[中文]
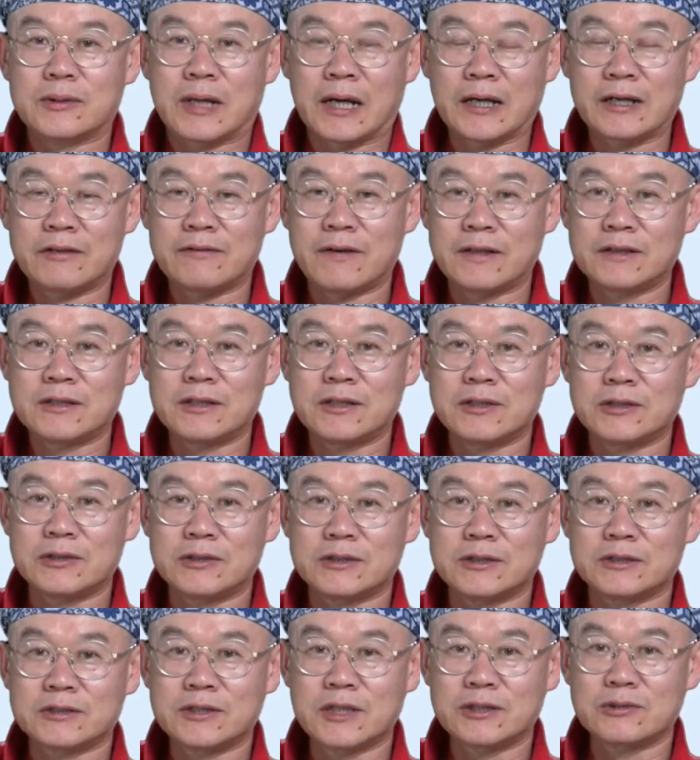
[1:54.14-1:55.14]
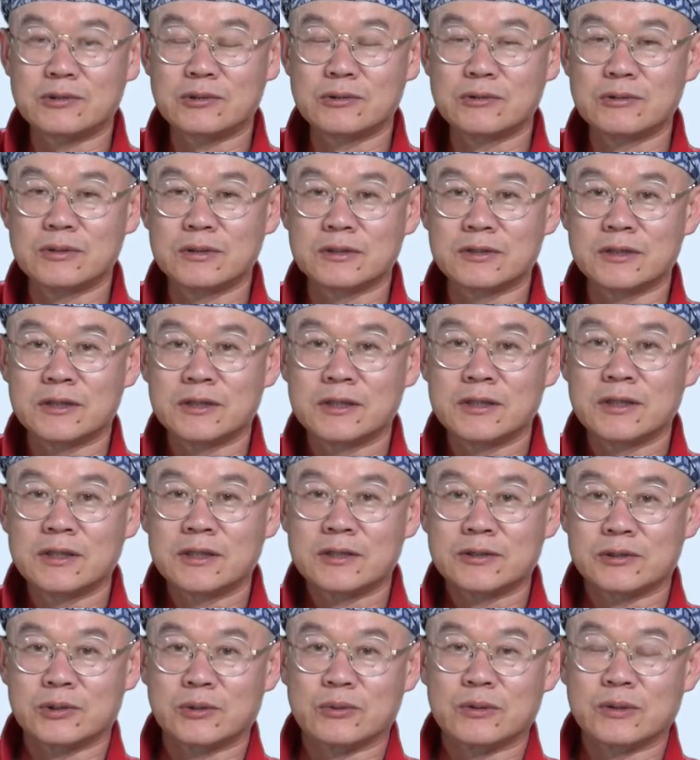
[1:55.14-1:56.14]
开着房车旅行，在中国
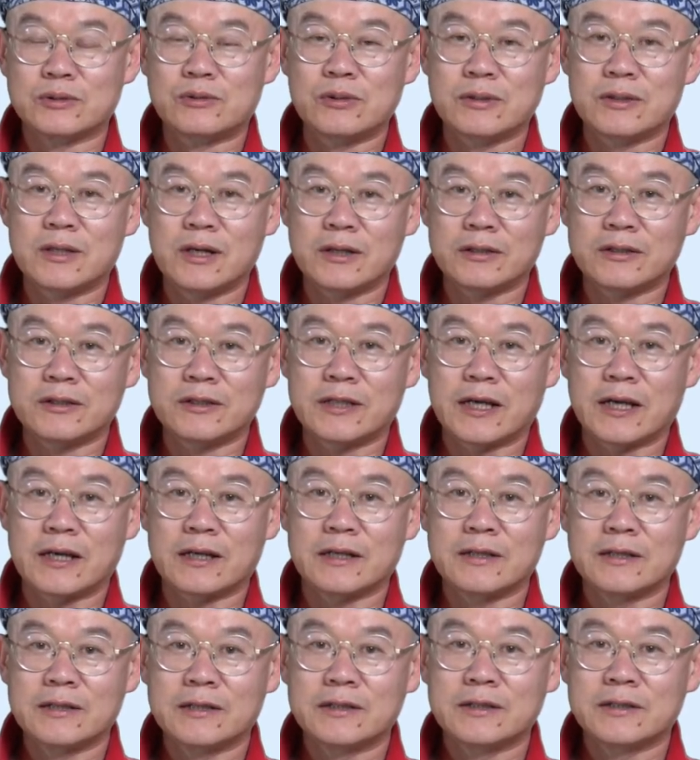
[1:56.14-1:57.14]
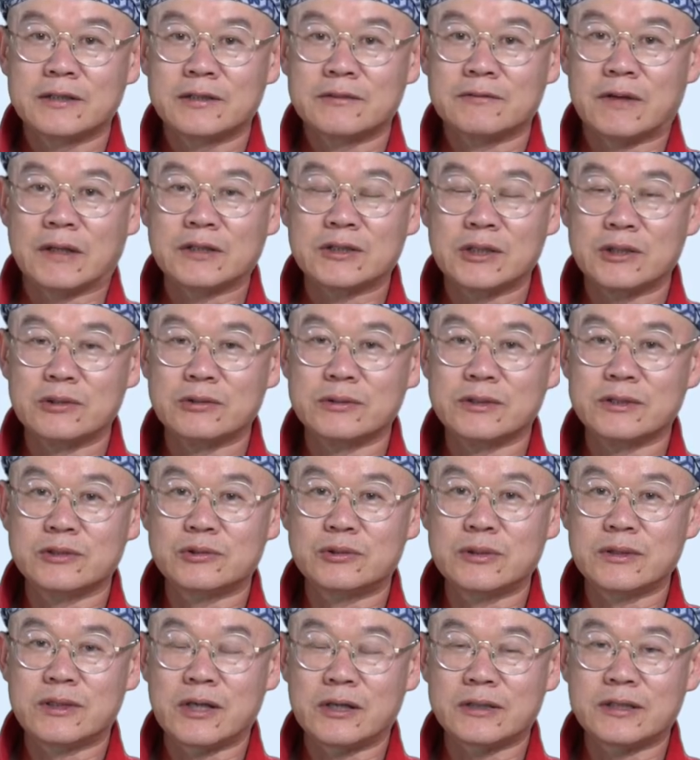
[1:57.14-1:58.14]
走过最高的点，房车露营
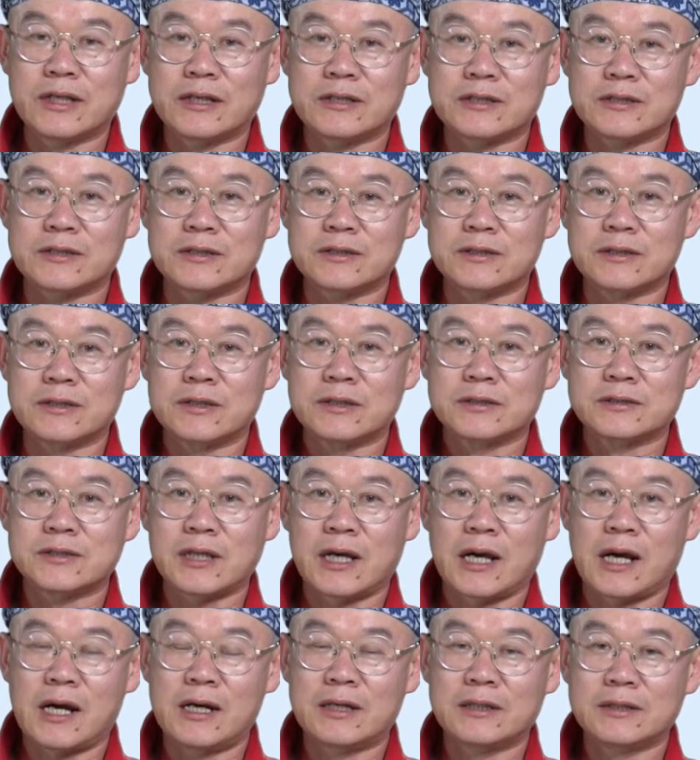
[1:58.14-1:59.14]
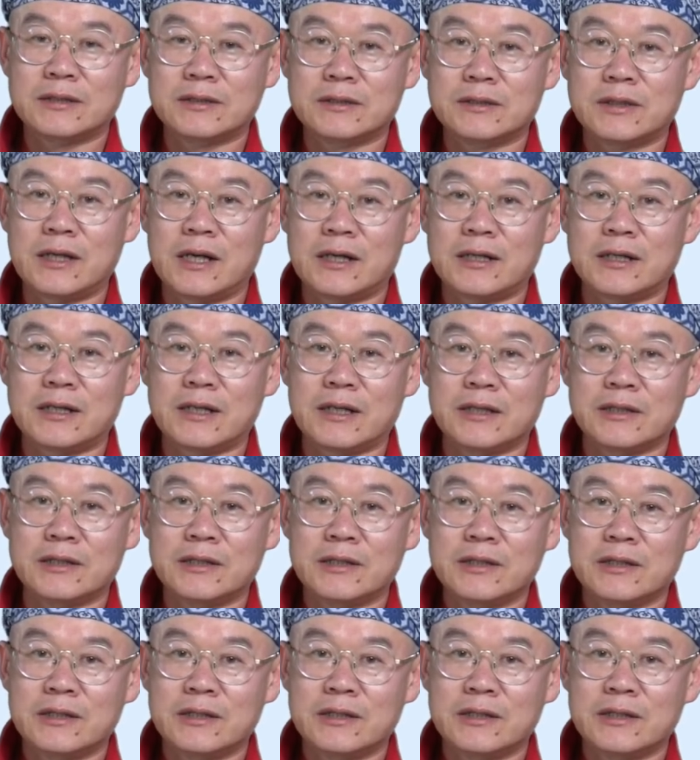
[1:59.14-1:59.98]
最高点是在二零一二年